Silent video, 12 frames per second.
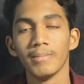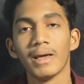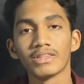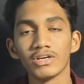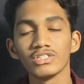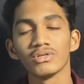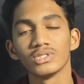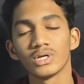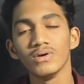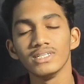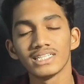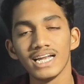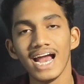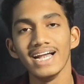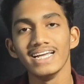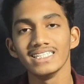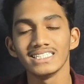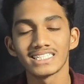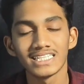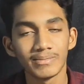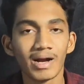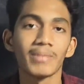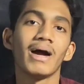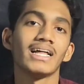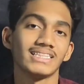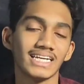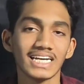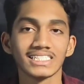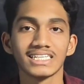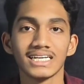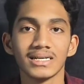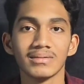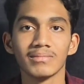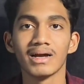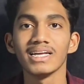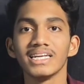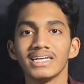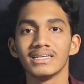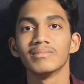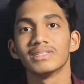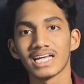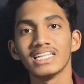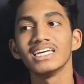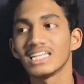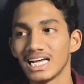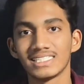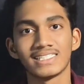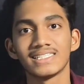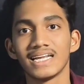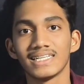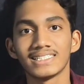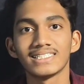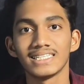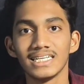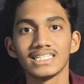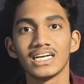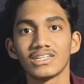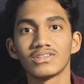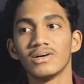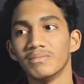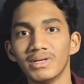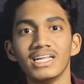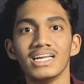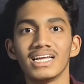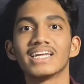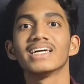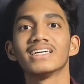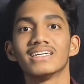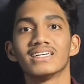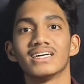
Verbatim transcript: मैं तो ये सोच रहा हूँ इतने आइडियाज इसके दिमाग में आते कैसे है भाई बता दे क्लासेस क्लासेस लेता है तो हम भी ले लेंगे